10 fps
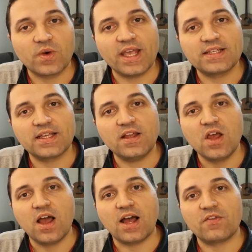Excel
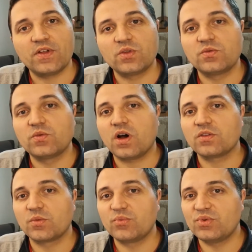afin de vous rendre
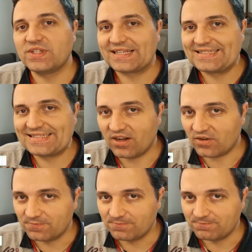plus excellent.
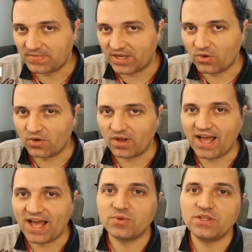Alors
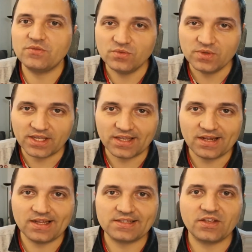abonnez-vous et
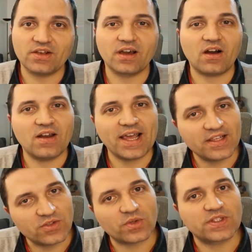laissez un grand like
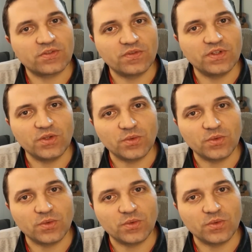sur cette vidéo.